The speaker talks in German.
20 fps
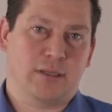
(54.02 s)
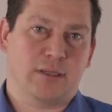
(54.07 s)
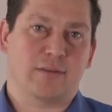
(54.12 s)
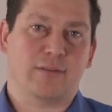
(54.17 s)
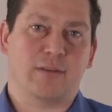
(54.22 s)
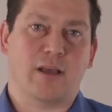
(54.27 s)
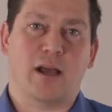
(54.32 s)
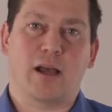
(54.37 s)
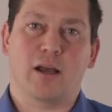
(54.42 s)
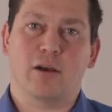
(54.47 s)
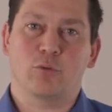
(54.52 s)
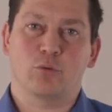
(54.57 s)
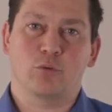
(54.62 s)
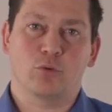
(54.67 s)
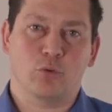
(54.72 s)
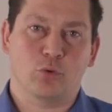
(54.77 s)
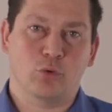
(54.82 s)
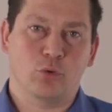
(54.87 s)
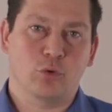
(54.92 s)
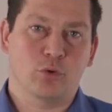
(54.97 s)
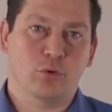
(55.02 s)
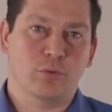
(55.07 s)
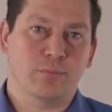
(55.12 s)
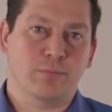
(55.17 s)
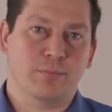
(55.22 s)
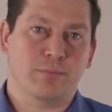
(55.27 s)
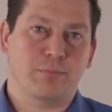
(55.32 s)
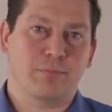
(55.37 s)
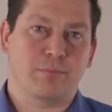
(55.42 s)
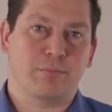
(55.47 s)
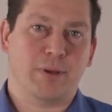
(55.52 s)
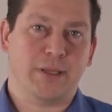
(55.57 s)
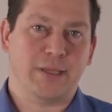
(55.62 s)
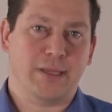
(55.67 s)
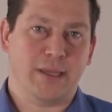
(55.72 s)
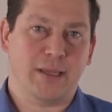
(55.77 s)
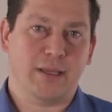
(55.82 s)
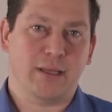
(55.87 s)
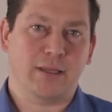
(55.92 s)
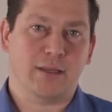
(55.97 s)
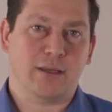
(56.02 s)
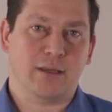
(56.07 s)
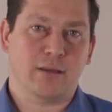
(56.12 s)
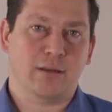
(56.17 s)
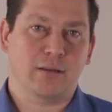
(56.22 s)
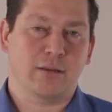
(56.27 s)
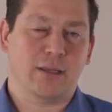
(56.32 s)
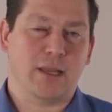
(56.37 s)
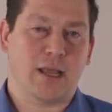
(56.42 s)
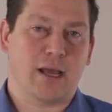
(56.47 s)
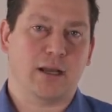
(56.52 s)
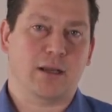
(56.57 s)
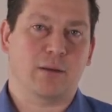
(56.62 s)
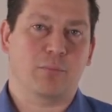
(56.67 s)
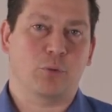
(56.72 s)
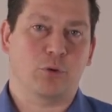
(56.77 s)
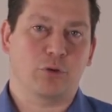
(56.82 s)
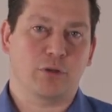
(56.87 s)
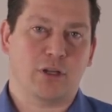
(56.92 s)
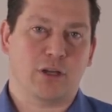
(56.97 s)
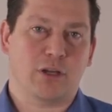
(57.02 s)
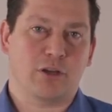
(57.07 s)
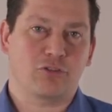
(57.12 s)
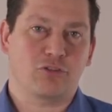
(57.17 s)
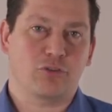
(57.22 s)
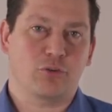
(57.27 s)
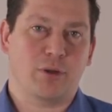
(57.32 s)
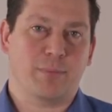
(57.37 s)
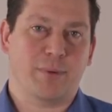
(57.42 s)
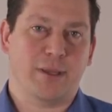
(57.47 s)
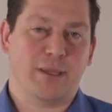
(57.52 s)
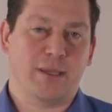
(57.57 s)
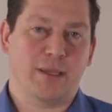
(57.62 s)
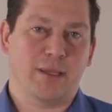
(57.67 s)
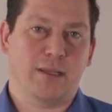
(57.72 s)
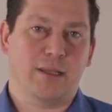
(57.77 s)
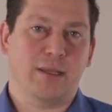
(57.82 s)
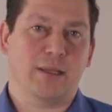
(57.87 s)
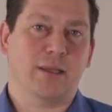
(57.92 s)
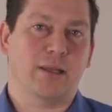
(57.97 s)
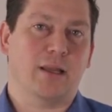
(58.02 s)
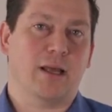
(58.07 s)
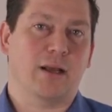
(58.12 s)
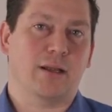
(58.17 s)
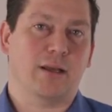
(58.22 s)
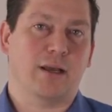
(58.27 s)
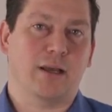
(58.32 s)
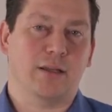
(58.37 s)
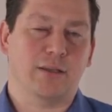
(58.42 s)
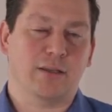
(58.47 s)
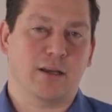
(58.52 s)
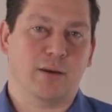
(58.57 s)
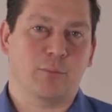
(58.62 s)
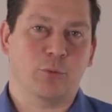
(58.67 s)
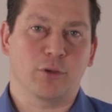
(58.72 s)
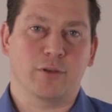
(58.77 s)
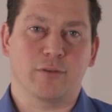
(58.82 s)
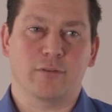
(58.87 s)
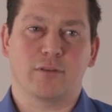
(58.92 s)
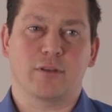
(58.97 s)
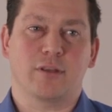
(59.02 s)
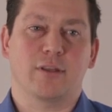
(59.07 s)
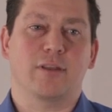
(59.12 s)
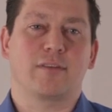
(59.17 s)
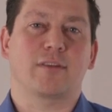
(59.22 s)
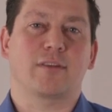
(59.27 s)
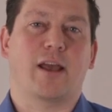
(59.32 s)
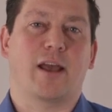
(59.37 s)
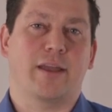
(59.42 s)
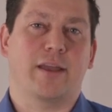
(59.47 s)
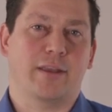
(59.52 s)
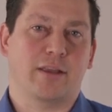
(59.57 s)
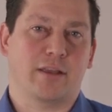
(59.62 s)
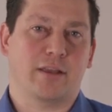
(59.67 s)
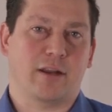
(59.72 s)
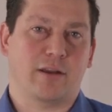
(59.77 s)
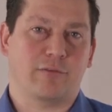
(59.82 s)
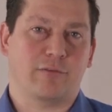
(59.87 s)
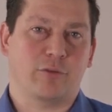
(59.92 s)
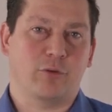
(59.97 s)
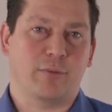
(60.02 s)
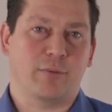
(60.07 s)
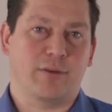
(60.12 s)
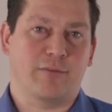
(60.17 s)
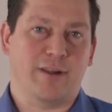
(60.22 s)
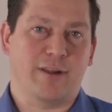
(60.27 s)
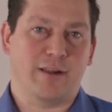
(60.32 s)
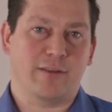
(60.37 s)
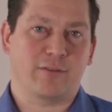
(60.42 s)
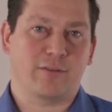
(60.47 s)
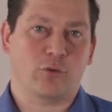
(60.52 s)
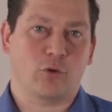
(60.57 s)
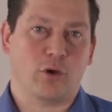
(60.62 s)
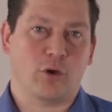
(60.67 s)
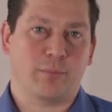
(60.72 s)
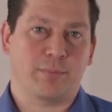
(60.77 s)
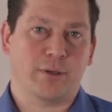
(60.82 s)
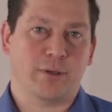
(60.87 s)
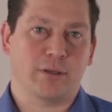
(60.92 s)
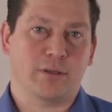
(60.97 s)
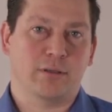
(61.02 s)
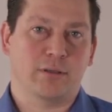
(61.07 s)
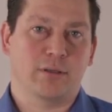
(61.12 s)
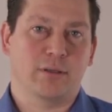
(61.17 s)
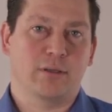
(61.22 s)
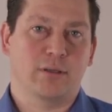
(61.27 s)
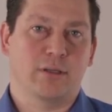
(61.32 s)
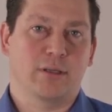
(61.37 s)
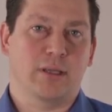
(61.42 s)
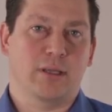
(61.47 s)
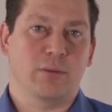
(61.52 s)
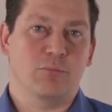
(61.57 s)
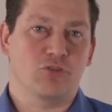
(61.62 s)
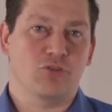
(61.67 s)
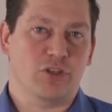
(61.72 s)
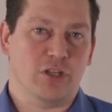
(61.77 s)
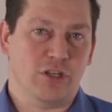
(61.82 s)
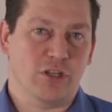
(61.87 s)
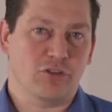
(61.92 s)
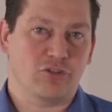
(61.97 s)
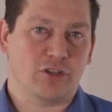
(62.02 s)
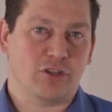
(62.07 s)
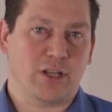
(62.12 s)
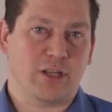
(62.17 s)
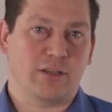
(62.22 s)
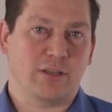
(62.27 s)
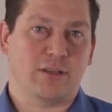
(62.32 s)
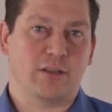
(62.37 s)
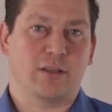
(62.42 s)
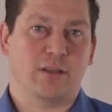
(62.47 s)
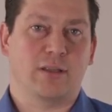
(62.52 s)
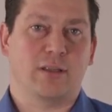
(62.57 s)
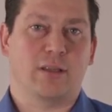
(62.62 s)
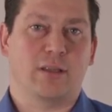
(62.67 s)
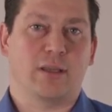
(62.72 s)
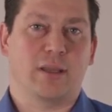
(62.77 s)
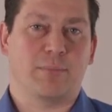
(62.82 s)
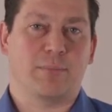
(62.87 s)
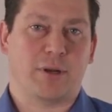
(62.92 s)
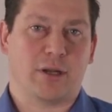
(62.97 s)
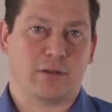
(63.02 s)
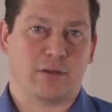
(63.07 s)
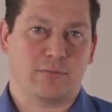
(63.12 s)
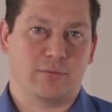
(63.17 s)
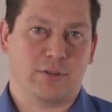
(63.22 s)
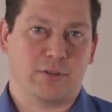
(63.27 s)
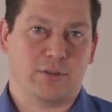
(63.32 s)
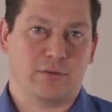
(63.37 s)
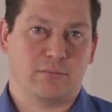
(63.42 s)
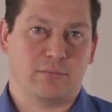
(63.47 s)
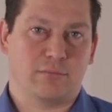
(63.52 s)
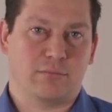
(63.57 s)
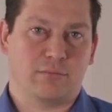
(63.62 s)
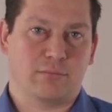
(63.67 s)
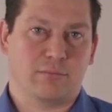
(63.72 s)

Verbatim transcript: Das A und O bei jeglicher Lagermontage oder bei jeglicher Lagerhandhabung ist, dass keine Kraft über die Weltskörper im Stillstand gebracht wird.